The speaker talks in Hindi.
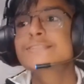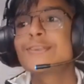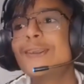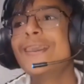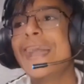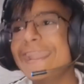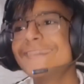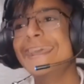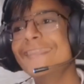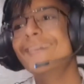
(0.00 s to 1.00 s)
सो
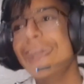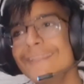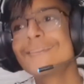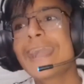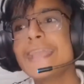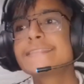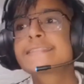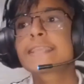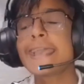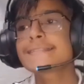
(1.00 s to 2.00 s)
हेलो हेलो हेलो गाइस
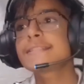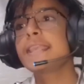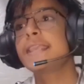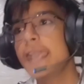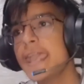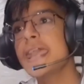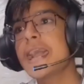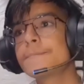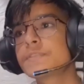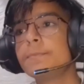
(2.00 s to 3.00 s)
कैसे हैं
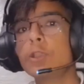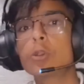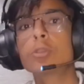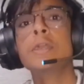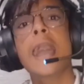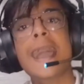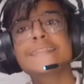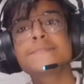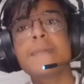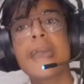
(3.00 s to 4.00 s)
आप सभी लोग
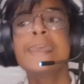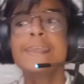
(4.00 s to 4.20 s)
आज मैं